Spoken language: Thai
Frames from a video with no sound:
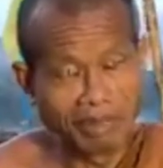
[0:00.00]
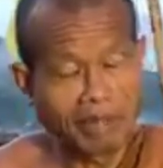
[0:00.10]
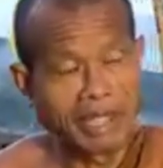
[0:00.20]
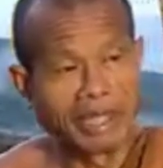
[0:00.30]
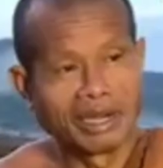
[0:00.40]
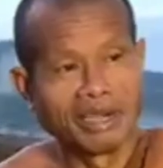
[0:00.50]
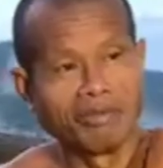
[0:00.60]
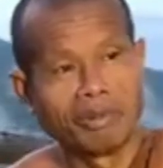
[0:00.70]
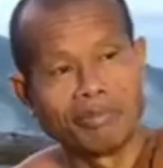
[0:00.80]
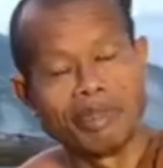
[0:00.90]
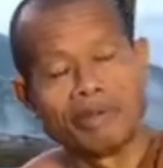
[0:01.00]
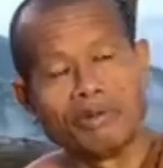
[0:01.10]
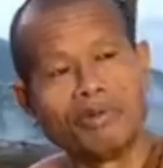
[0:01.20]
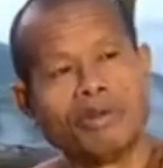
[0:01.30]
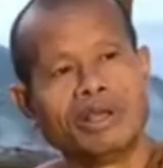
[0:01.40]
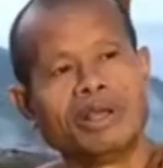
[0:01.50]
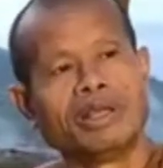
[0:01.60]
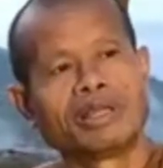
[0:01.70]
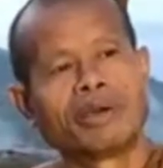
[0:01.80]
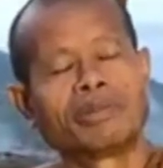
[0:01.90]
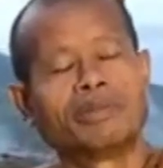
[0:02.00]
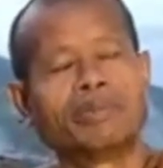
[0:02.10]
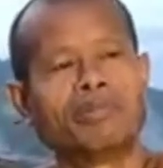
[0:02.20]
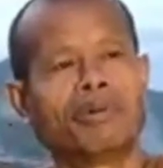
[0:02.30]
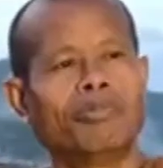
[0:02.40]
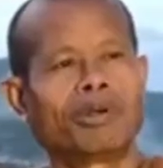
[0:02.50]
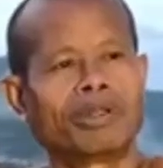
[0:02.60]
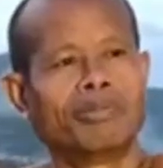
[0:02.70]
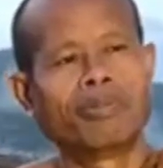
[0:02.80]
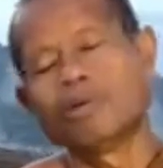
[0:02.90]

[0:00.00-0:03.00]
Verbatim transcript: มันมีแต่ไปอย่างเดียวมันไม่รู้ถ้าจะไปป้น